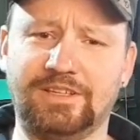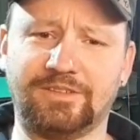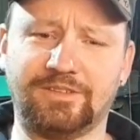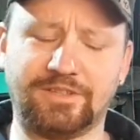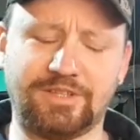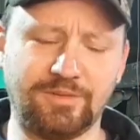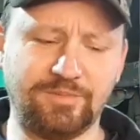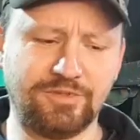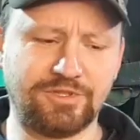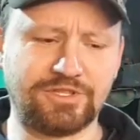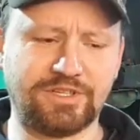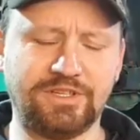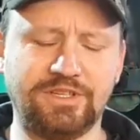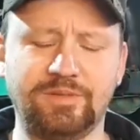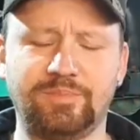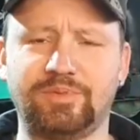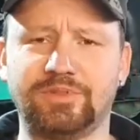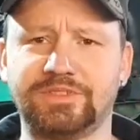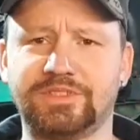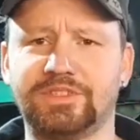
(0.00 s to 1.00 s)
Nachdem ich dann
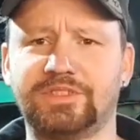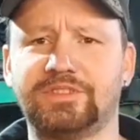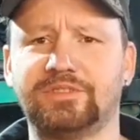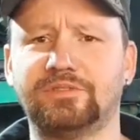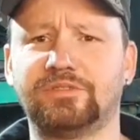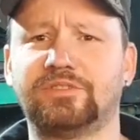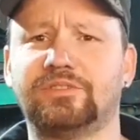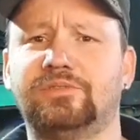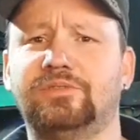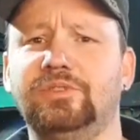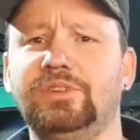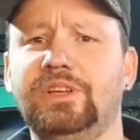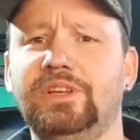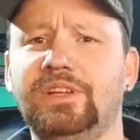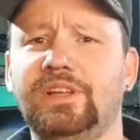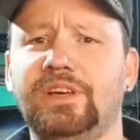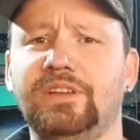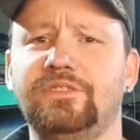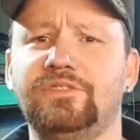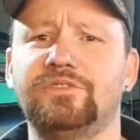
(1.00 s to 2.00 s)
die Position gefunden
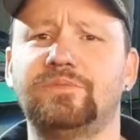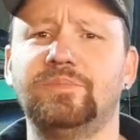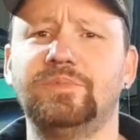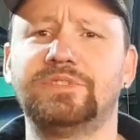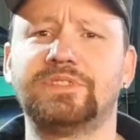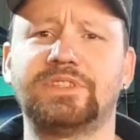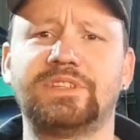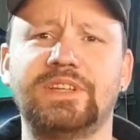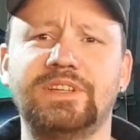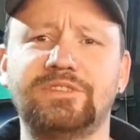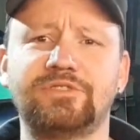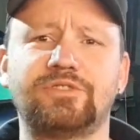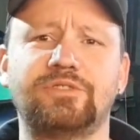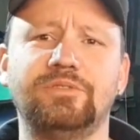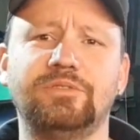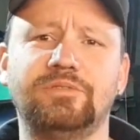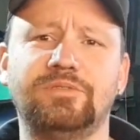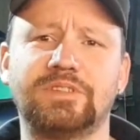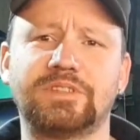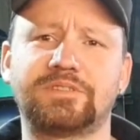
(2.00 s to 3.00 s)
habe, habe ich müssen das
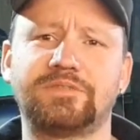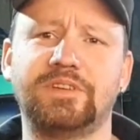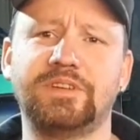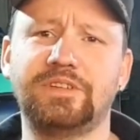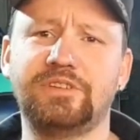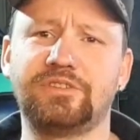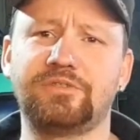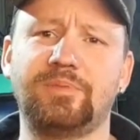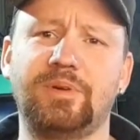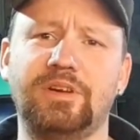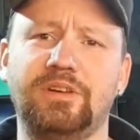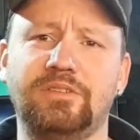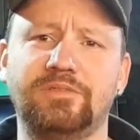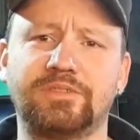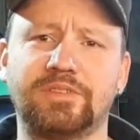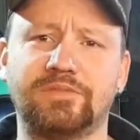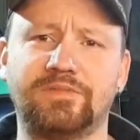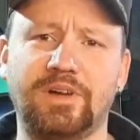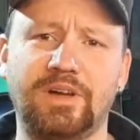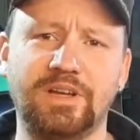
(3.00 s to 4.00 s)
Stück, was fertig war, auf
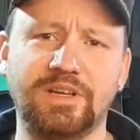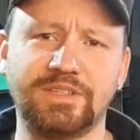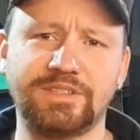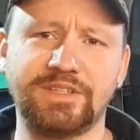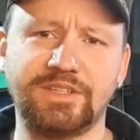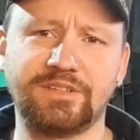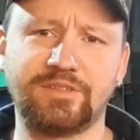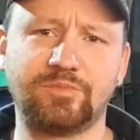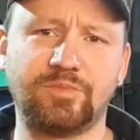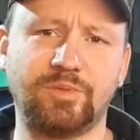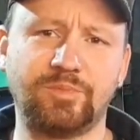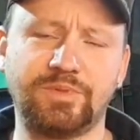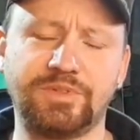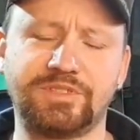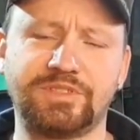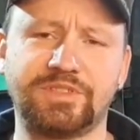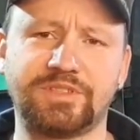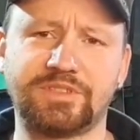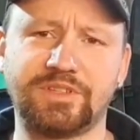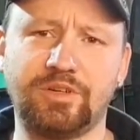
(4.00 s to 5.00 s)
der Fahrerseite noch ein
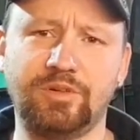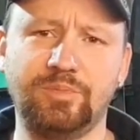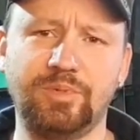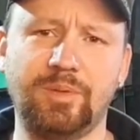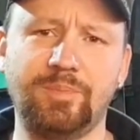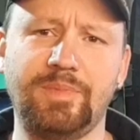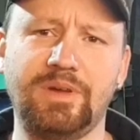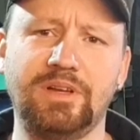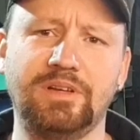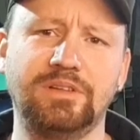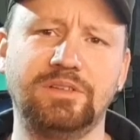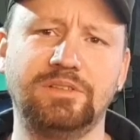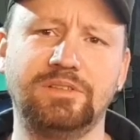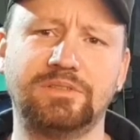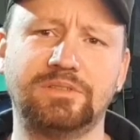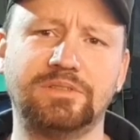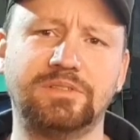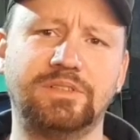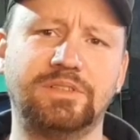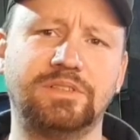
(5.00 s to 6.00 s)
bisschen sauber machen
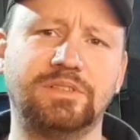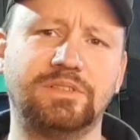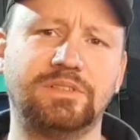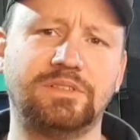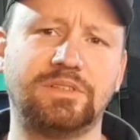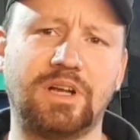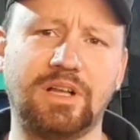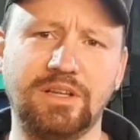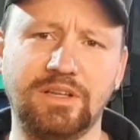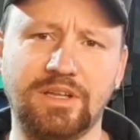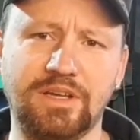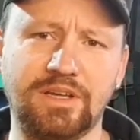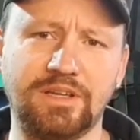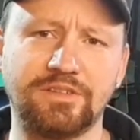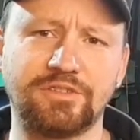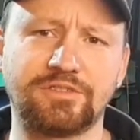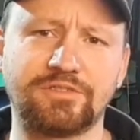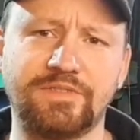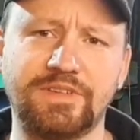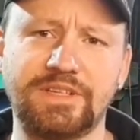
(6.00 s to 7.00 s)
und äh, Halter
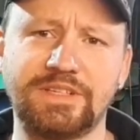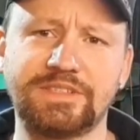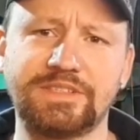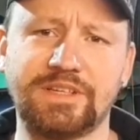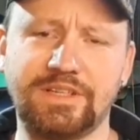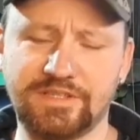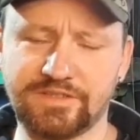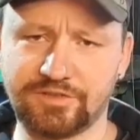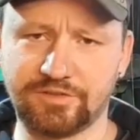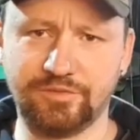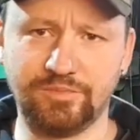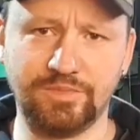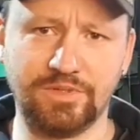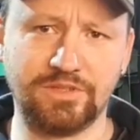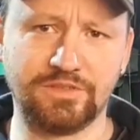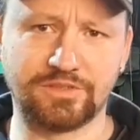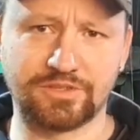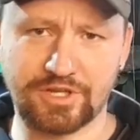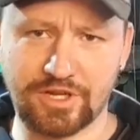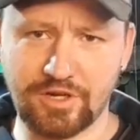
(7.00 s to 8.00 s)
anschwäse, also
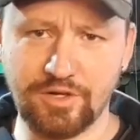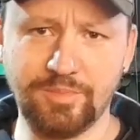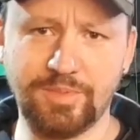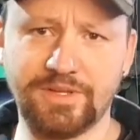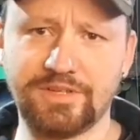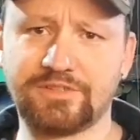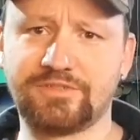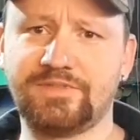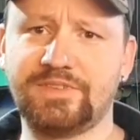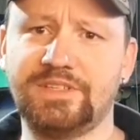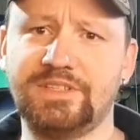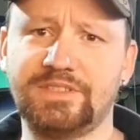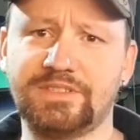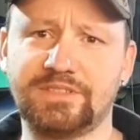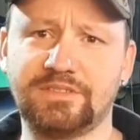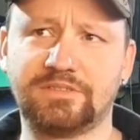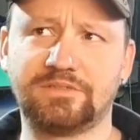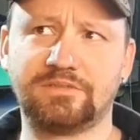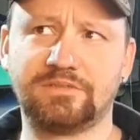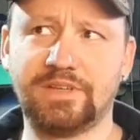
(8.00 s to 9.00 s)
Schraub
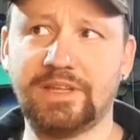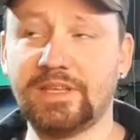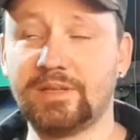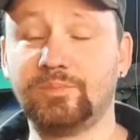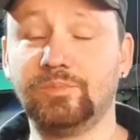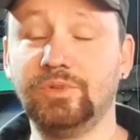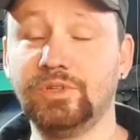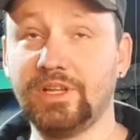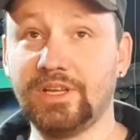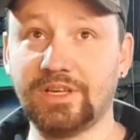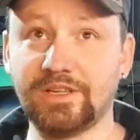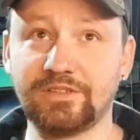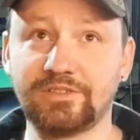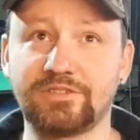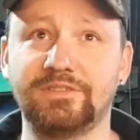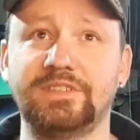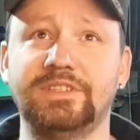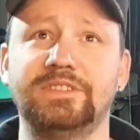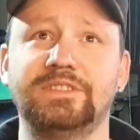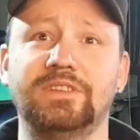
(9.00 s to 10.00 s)
anschwesen, nee, Mutter
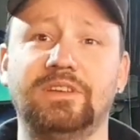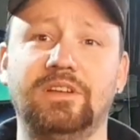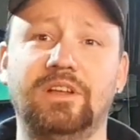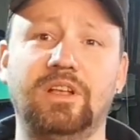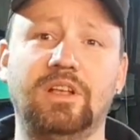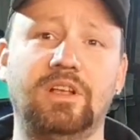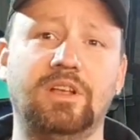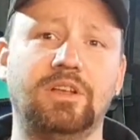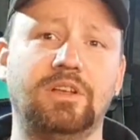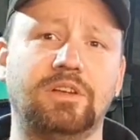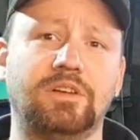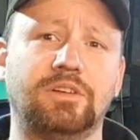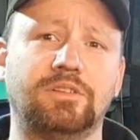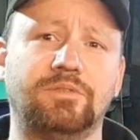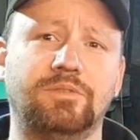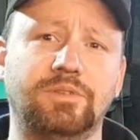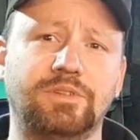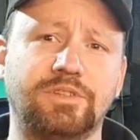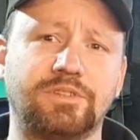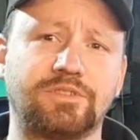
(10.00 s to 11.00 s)
anschwäse,
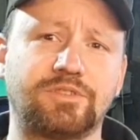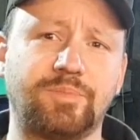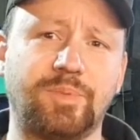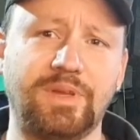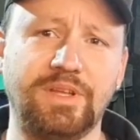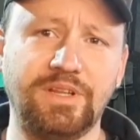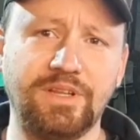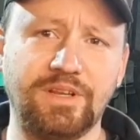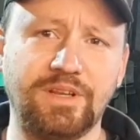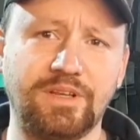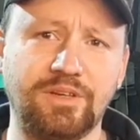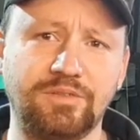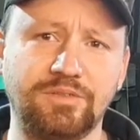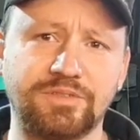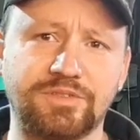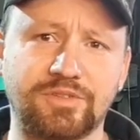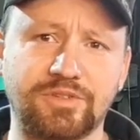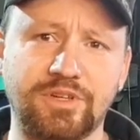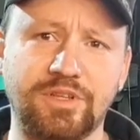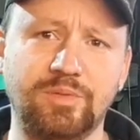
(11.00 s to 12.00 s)
wo dann später noch
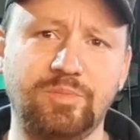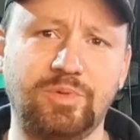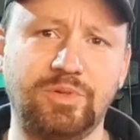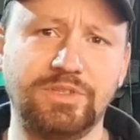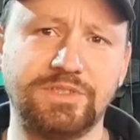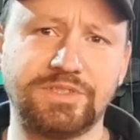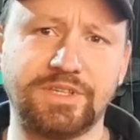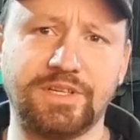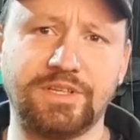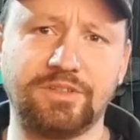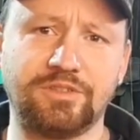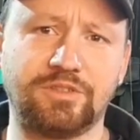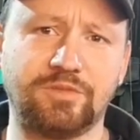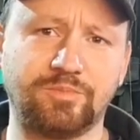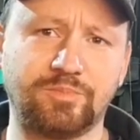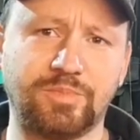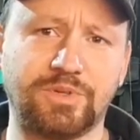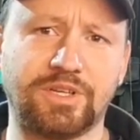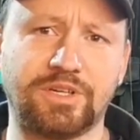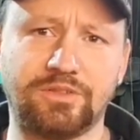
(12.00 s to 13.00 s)
das Stehbolze
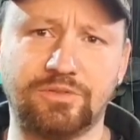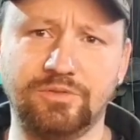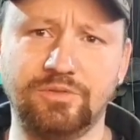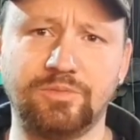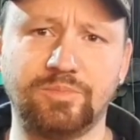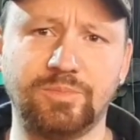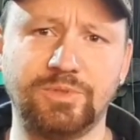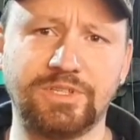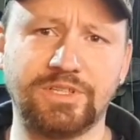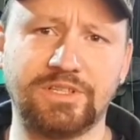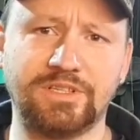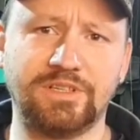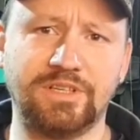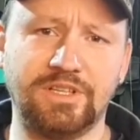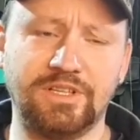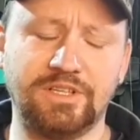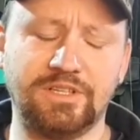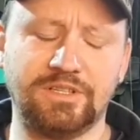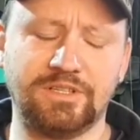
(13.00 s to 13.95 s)
kommt mit Rahutmutter.